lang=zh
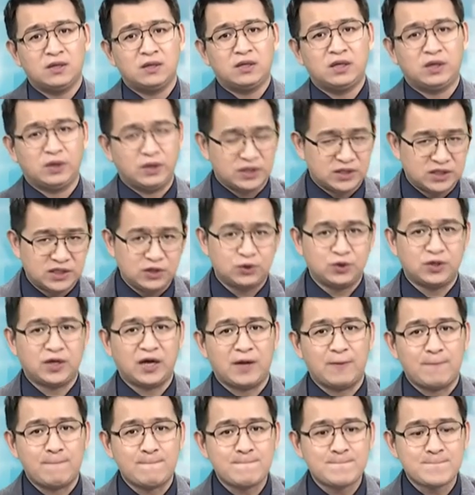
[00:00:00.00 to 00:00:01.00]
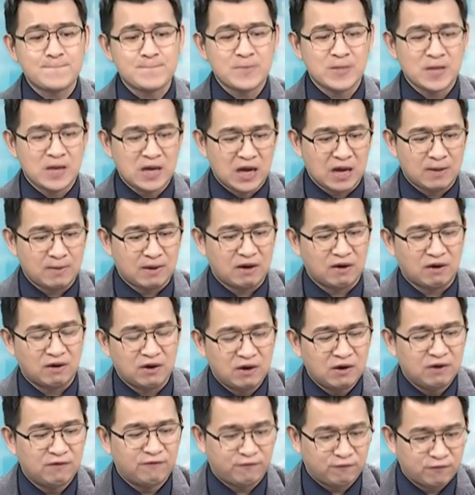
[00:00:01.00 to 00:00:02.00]
各位你自己去看。好不好？
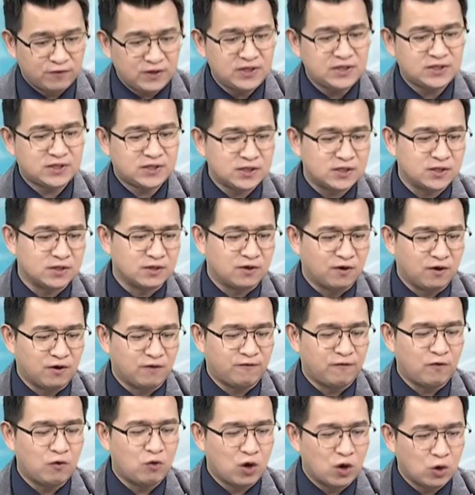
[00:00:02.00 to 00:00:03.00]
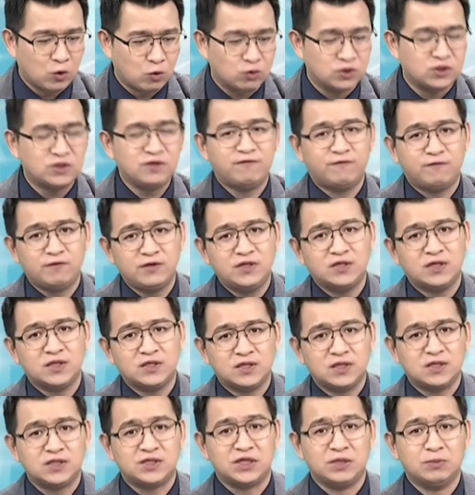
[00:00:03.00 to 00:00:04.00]
福利社哦，疯狂股市福利社这
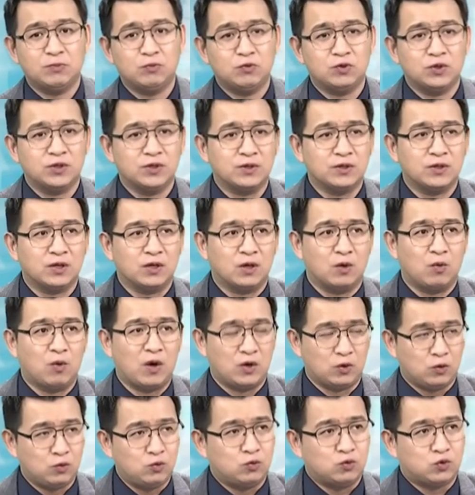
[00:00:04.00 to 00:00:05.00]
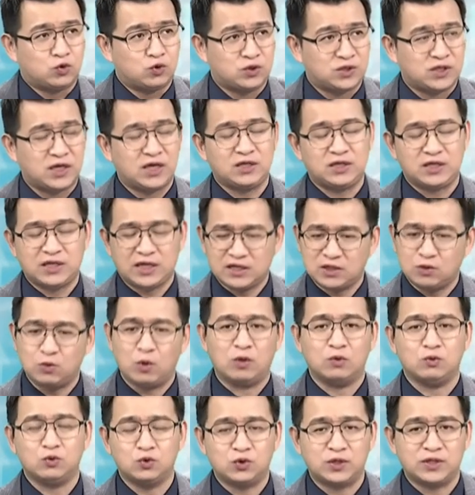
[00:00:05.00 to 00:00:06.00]
个节目呢，哦，网络现在应该是
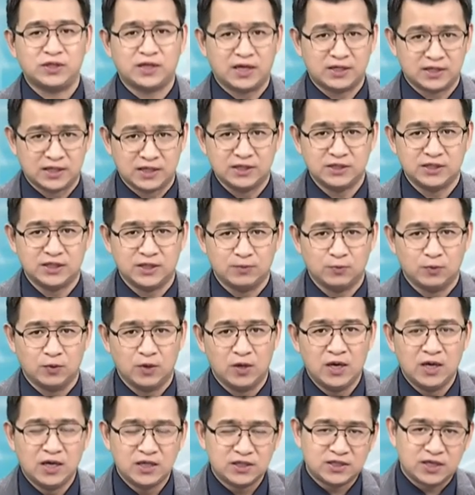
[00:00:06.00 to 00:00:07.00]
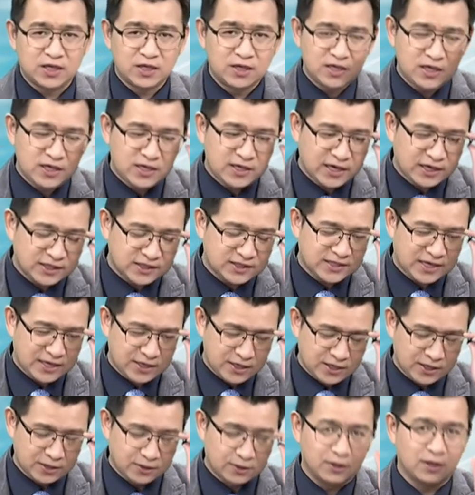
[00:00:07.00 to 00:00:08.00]
网络最大的财经节目，成立应该也三
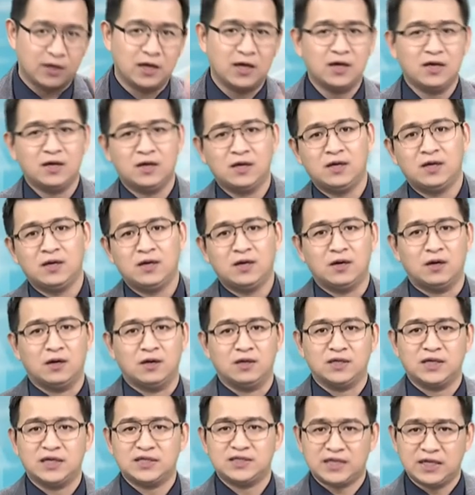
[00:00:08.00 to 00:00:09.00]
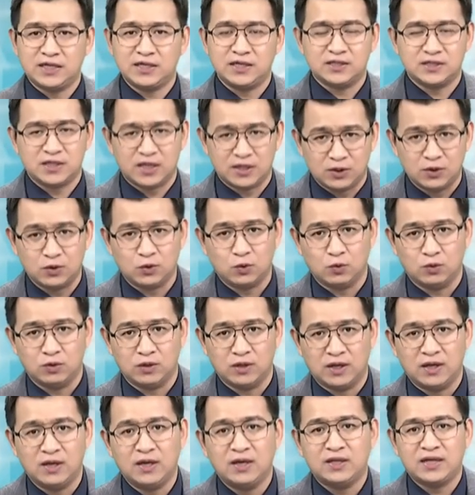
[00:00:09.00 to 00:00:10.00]
年了啦，哦，应该三年三年多
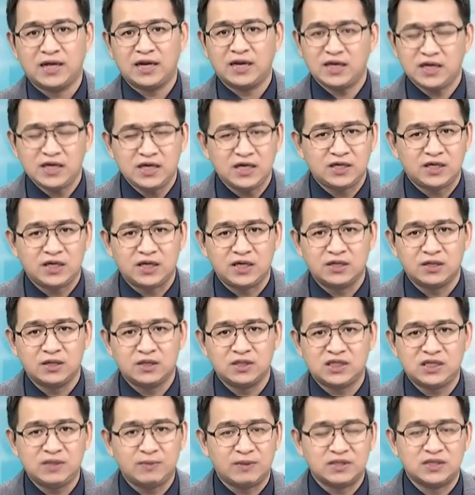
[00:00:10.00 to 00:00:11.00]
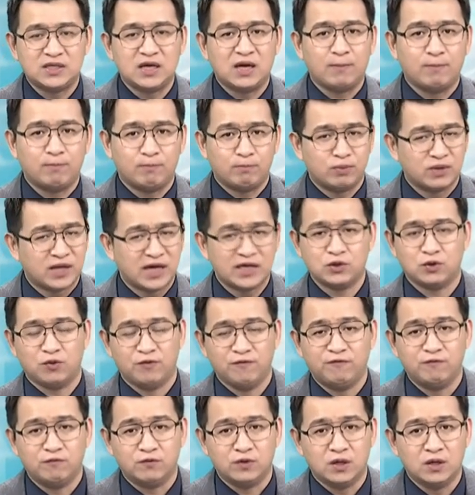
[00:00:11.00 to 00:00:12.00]
了。它的议题呢，基本上不太重
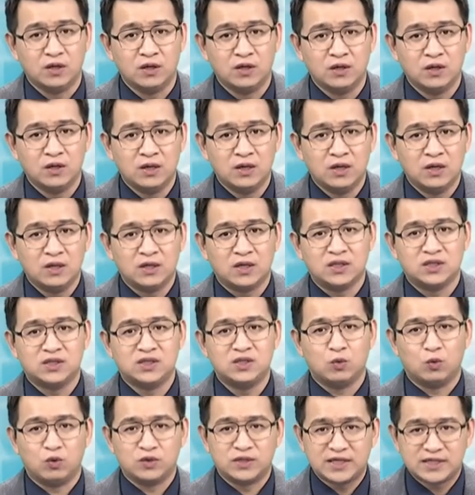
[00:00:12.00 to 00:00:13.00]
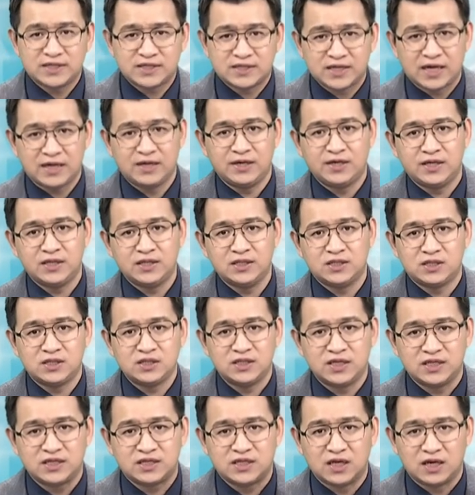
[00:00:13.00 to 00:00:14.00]
复的。可是我在三天之
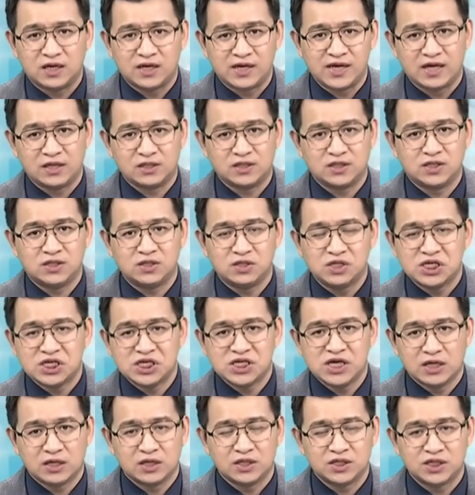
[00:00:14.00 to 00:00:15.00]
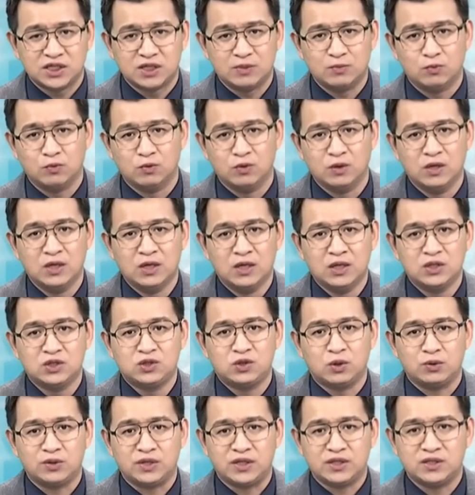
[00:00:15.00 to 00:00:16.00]
内上两次一样的节目，
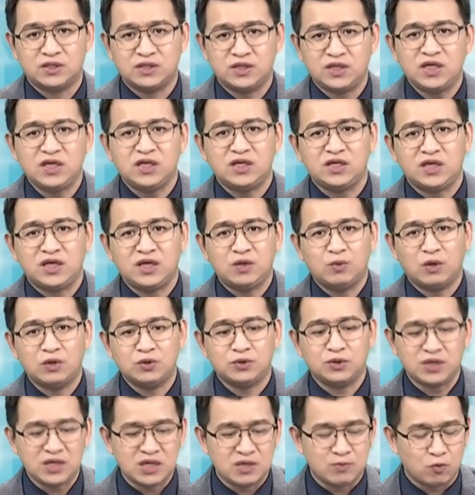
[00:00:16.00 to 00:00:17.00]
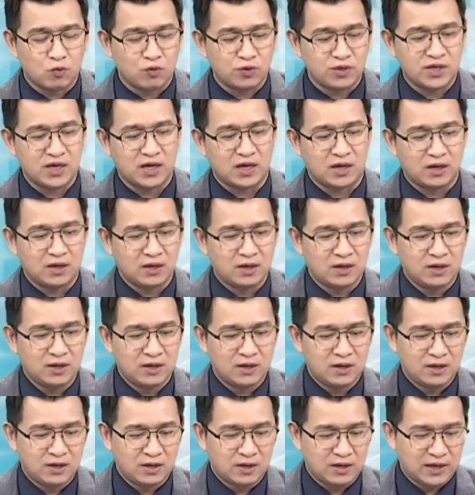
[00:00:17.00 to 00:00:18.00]
重点是议题完全一模一样。
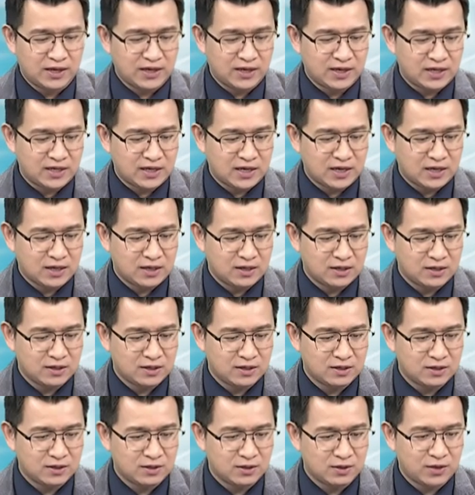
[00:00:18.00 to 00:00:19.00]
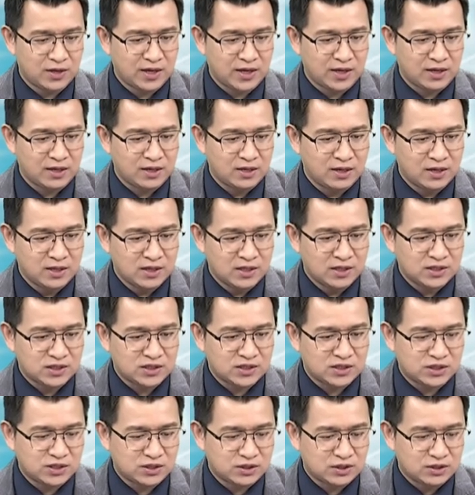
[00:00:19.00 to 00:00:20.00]
啊，你看一下，对不对？
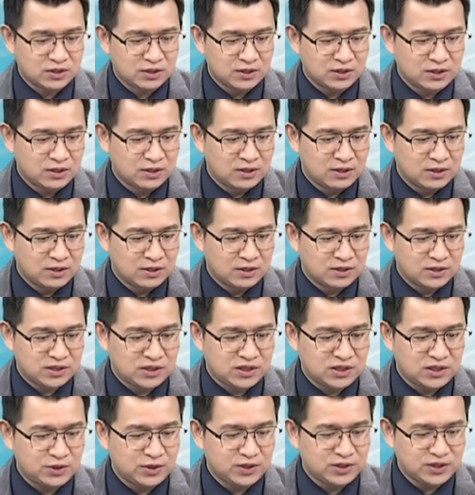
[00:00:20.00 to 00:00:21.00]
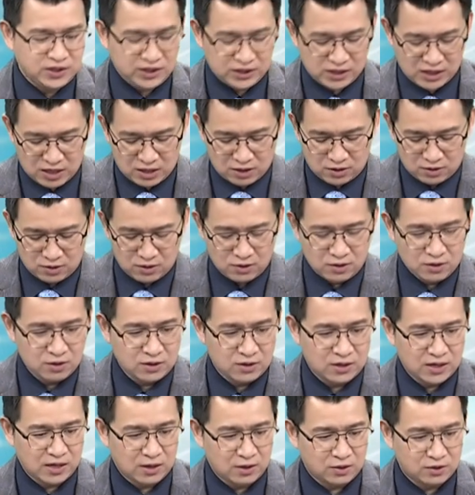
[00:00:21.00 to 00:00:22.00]
十十一月一号，
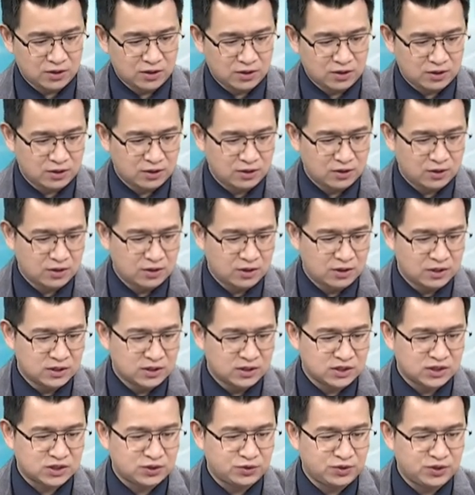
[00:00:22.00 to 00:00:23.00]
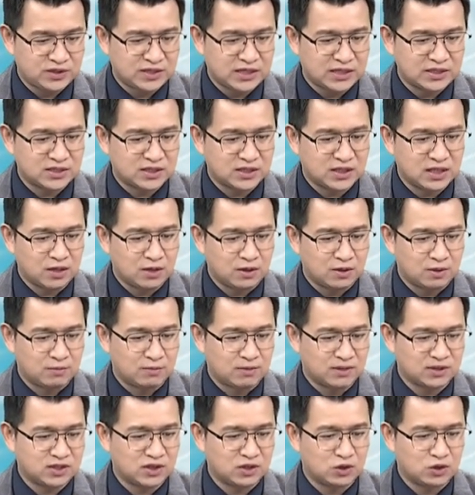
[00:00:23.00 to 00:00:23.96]
然后呢，十月三十号，这